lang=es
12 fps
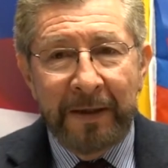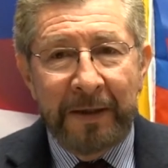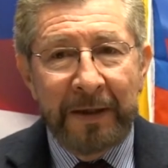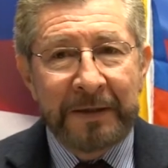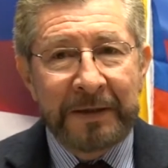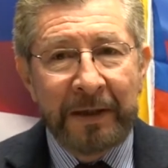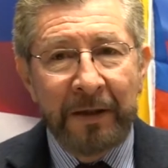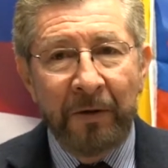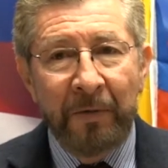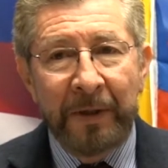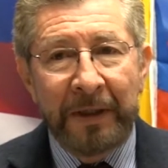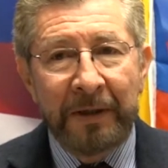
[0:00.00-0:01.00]
y el
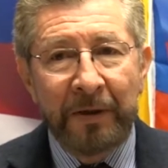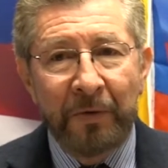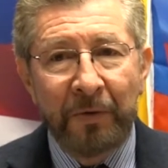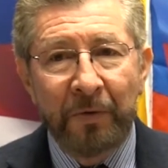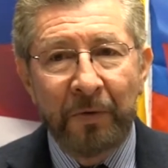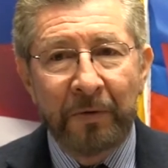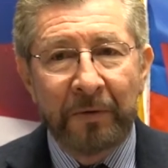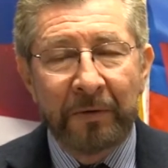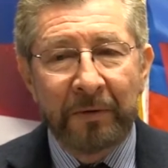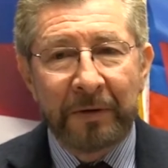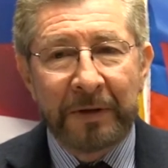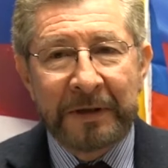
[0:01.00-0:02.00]
siglo XXI
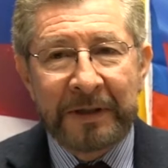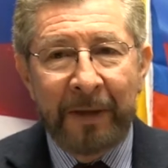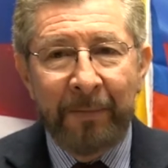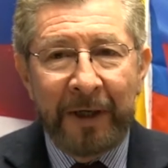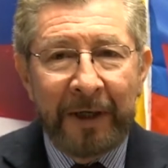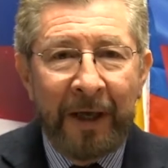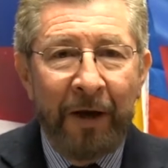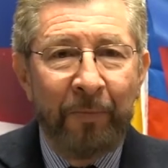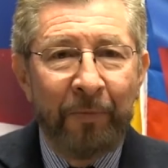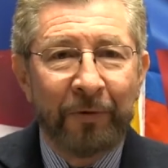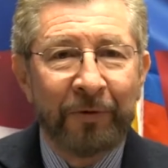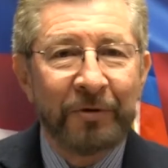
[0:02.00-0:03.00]
está
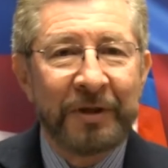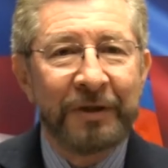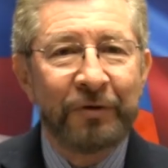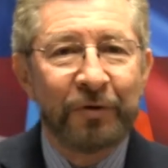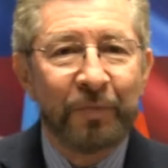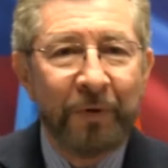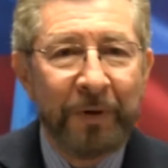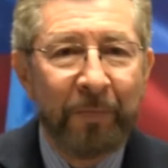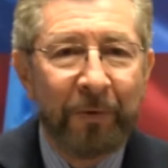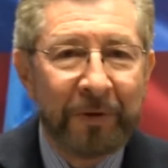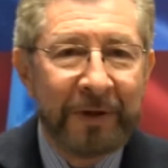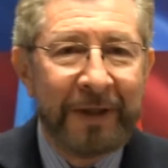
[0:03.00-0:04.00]
marcado por dos hechos muy
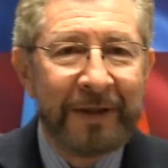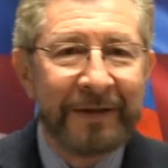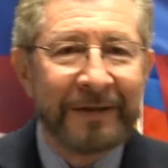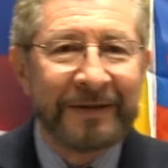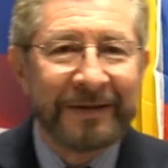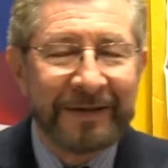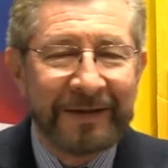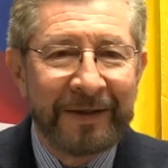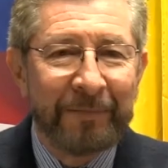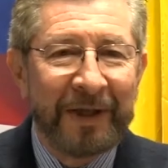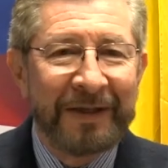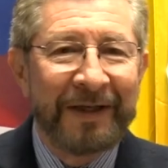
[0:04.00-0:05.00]
importantes
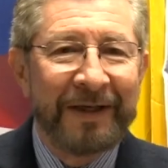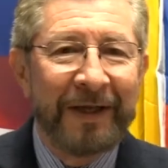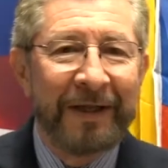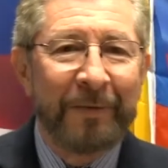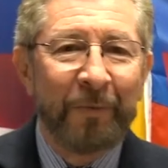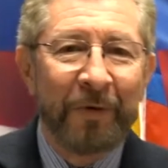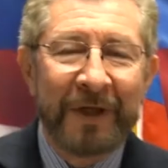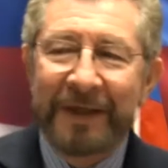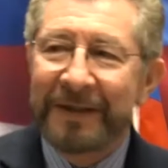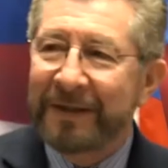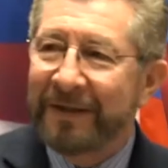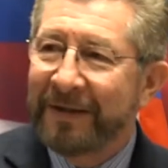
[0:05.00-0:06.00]
en materia de
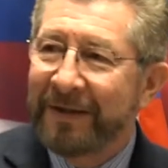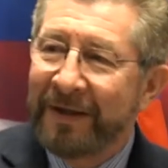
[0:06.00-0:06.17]
democracia.